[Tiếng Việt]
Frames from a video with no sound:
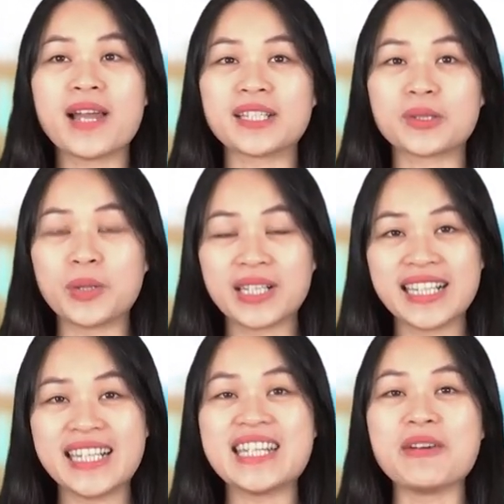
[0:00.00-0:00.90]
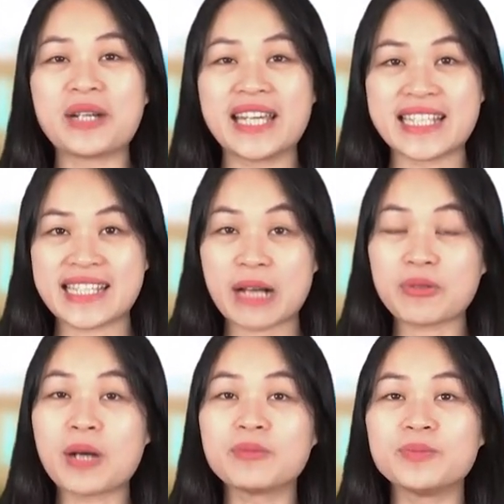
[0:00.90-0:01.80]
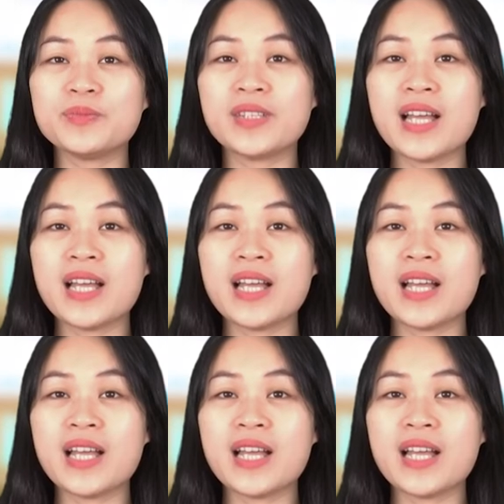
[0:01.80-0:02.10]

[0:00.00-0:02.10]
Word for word: lệnh của người điều khiển giao thông.